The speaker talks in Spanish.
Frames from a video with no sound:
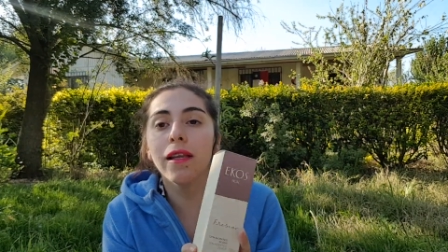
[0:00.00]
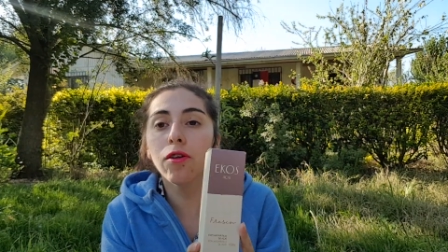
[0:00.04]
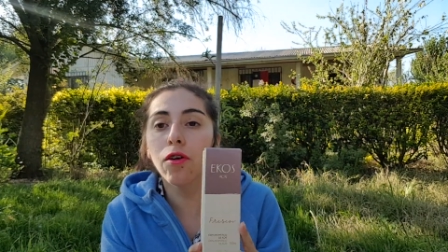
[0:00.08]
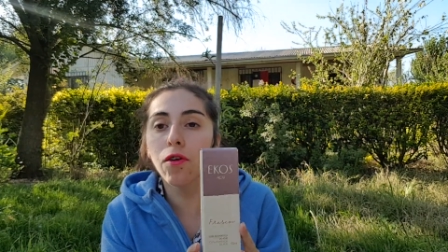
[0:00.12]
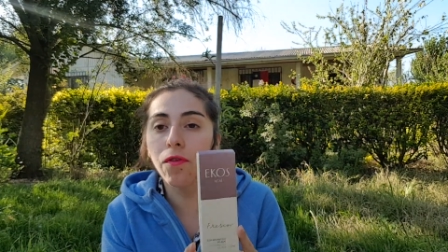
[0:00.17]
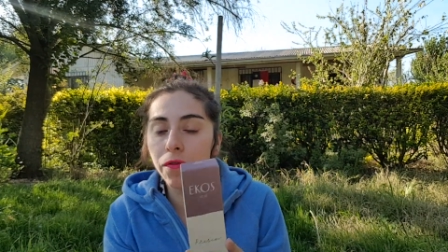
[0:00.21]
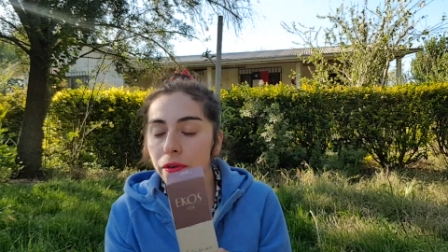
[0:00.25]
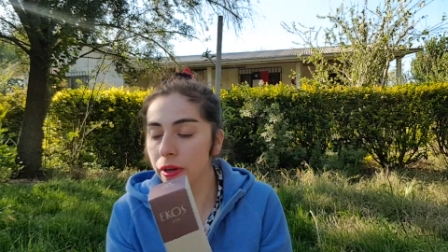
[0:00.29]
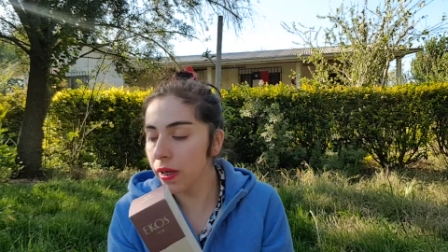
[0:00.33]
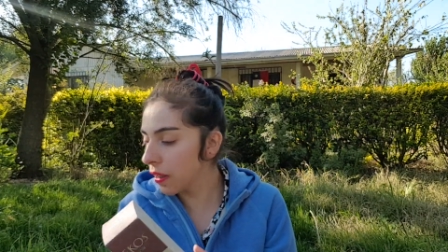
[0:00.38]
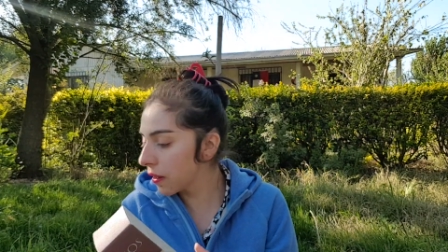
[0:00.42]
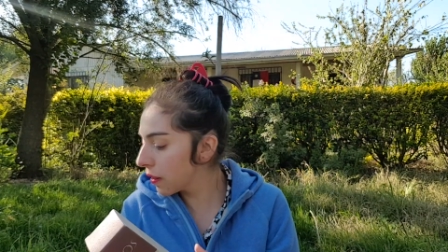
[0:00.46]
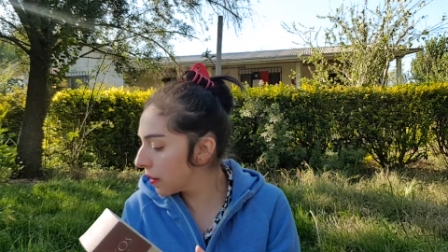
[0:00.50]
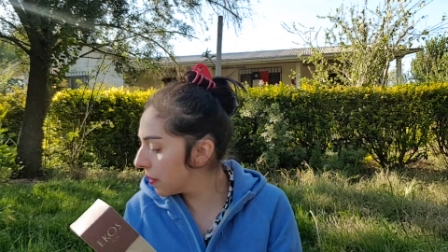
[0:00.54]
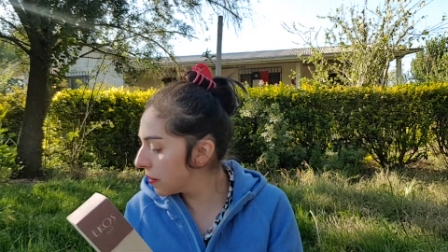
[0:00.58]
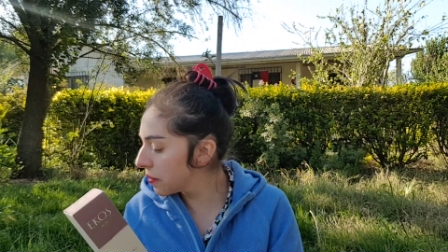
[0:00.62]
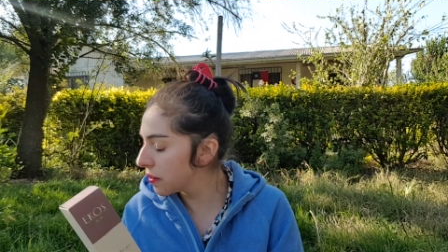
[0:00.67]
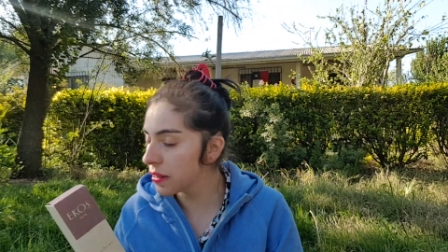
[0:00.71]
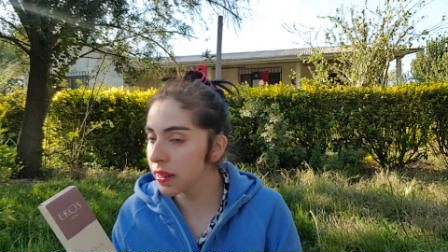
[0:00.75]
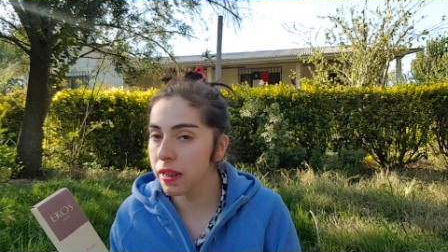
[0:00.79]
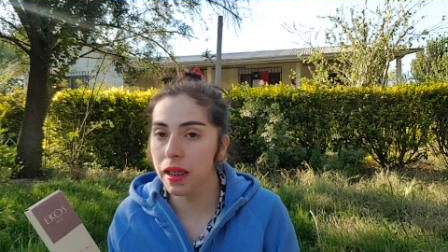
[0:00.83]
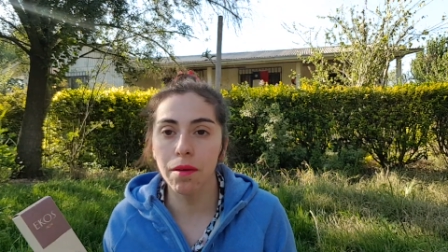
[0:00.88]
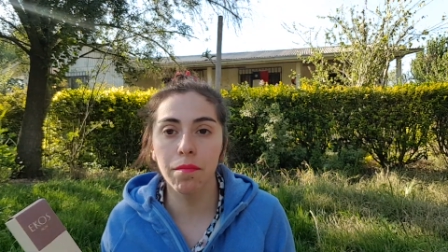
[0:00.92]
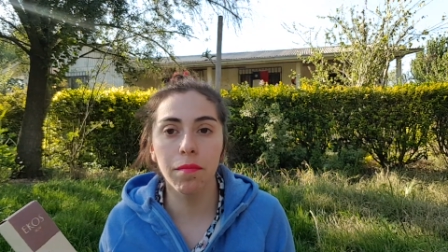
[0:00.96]
en oferta,
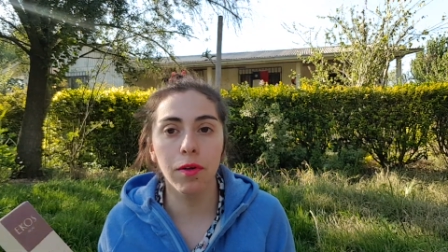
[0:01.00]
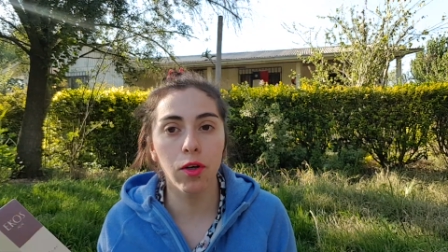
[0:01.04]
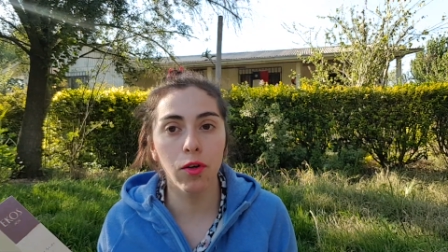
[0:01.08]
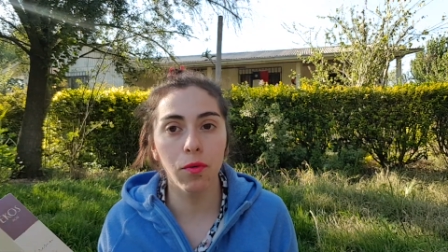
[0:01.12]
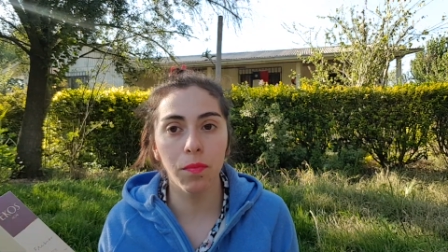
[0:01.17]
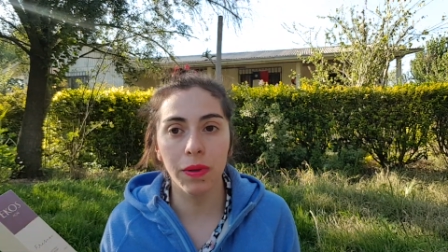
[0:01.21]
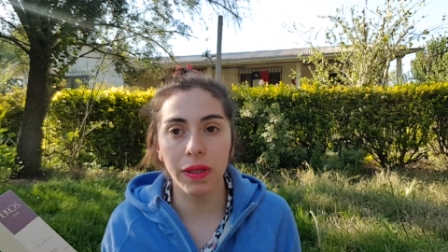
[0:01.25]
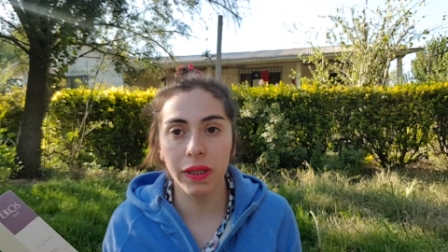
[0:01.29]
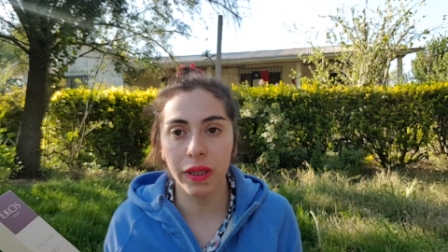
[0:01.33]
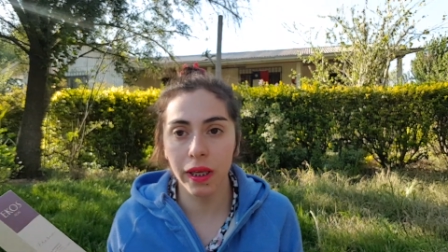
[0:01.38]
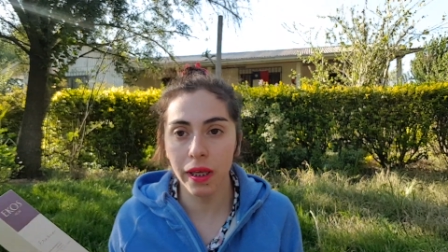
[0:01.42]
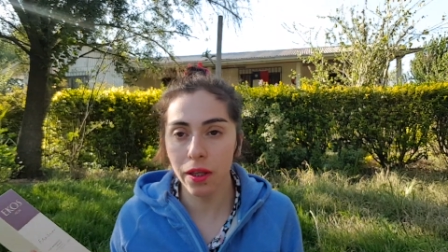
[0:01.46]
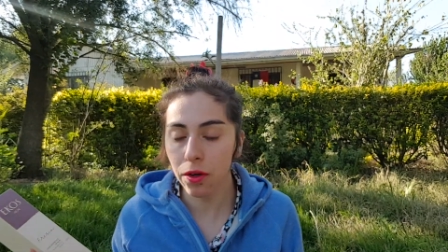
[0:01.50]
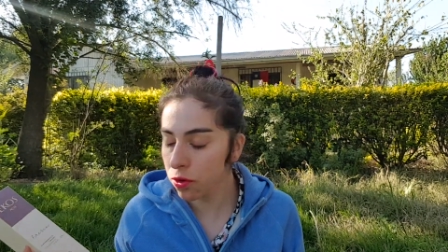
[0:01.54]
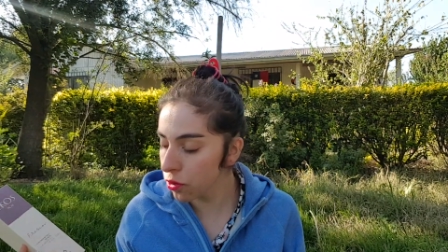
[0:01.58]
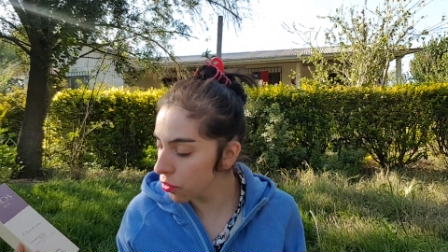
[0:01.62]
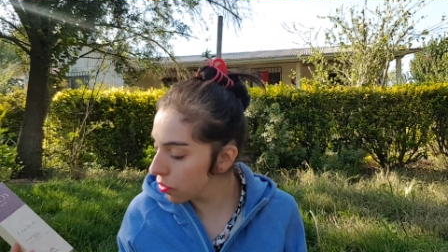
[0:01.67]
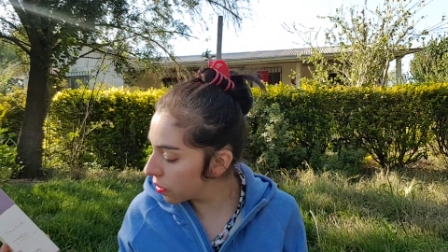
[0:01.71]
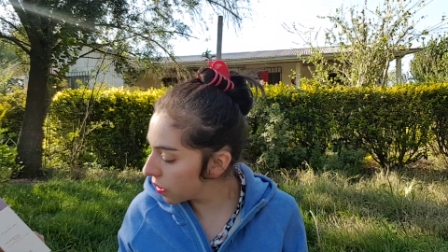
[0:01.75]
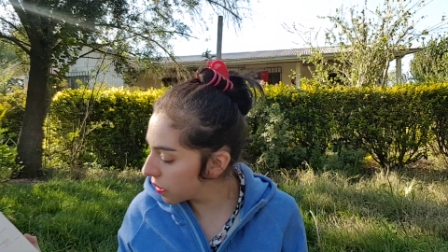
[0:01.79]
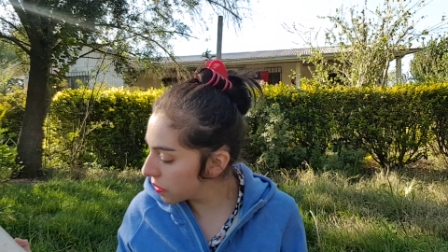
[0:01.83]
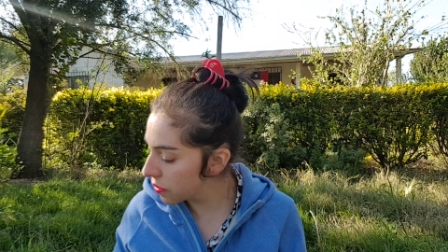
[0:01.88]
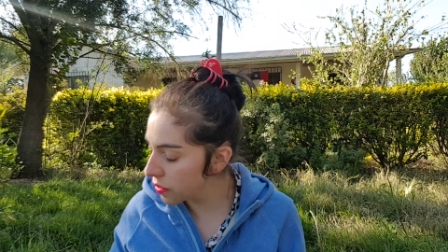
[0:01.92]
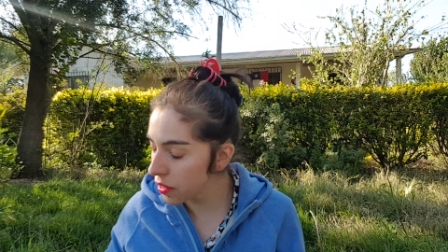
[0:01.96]
así que me lo
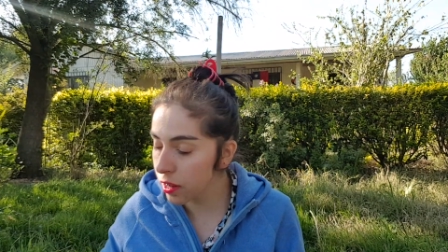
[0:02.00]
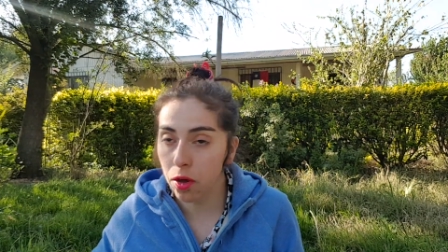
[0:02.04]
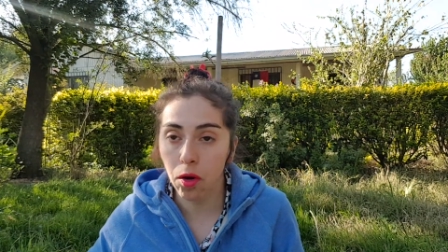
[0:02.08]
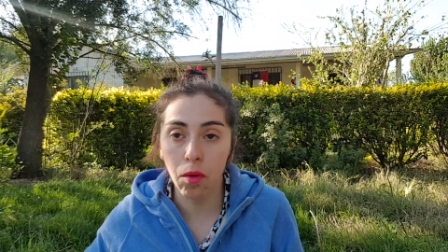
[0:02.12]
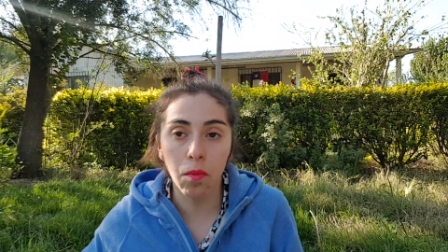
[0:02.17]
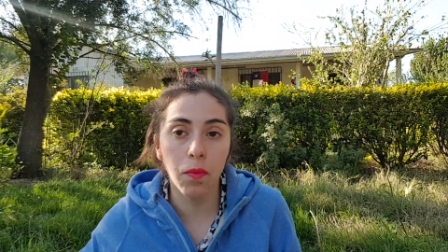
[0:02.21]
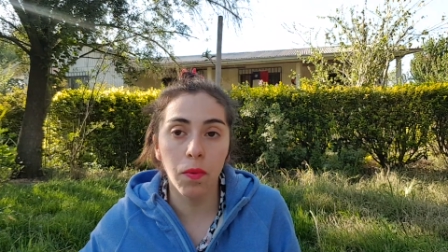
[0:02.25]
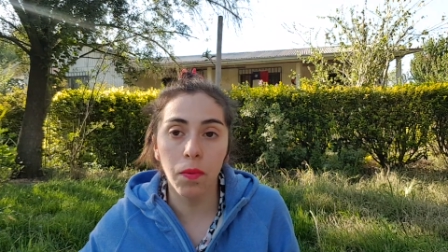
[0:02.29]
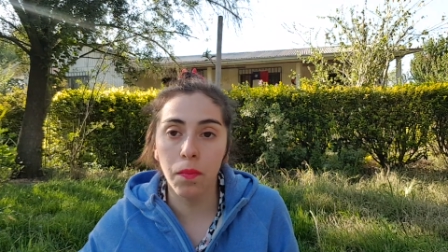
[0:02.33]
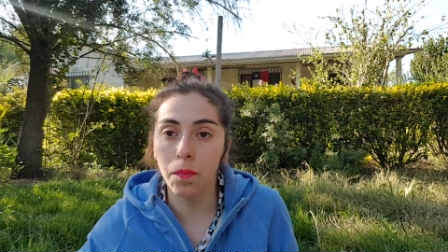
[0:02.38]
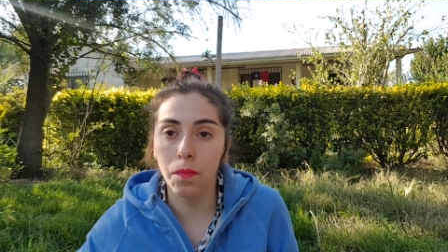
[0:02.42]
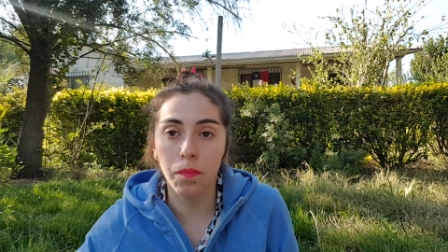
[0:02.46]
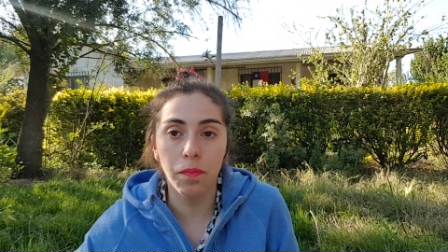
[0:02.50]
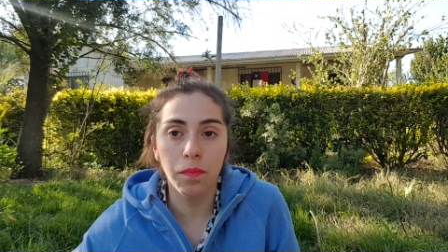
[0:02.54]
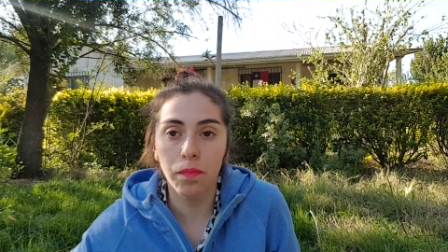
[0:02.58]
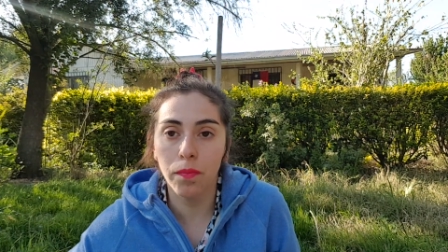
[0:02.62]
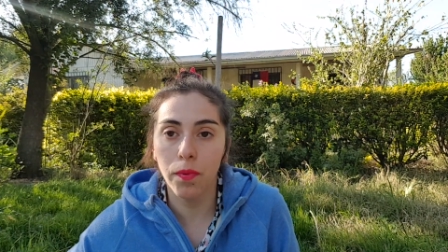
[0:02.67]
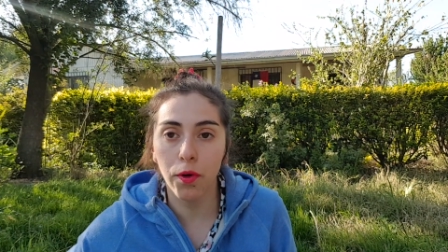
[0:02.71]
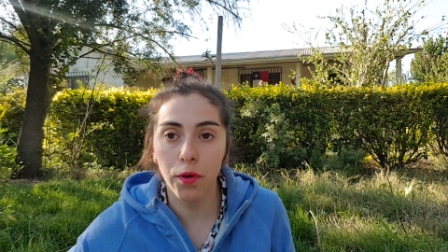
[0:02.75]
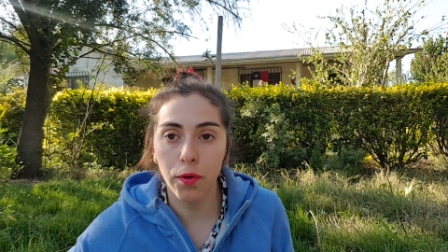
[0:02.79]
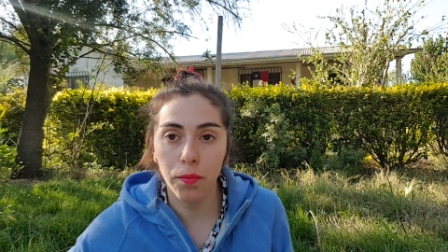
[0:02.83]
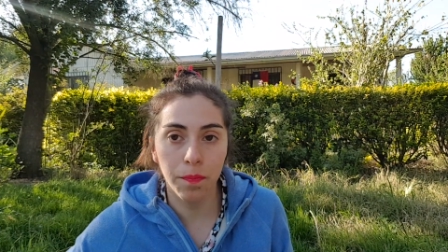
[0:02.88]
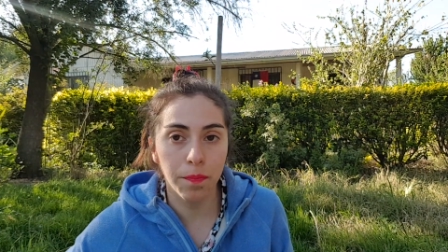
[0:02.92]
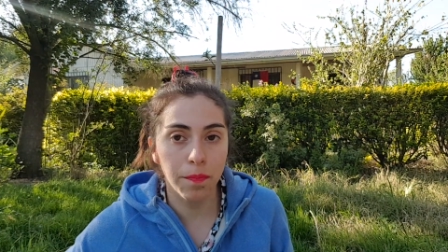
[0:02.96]
pidieron así como
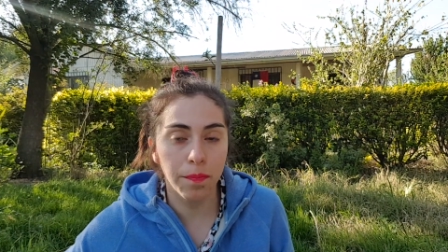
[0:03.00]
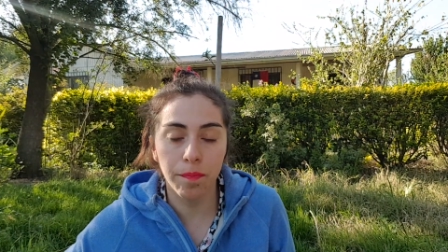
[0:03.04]
por